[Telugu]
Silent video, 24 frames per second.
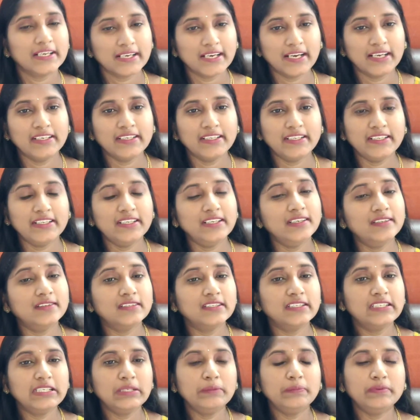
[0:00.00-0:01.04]
కానీ
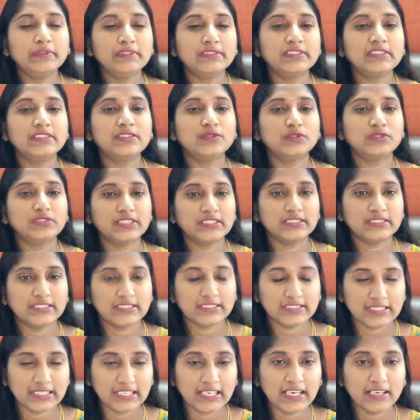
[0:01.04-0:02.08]
థర్టీ పర్సెంట్ వచ్చేసి
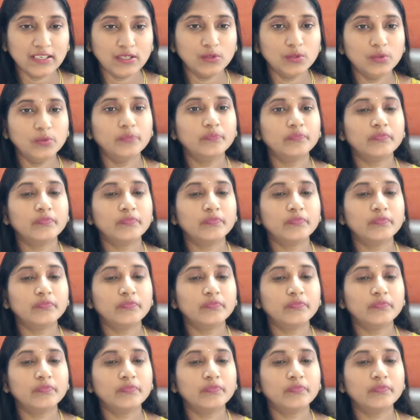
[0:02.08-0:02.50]
స్త్రీలలో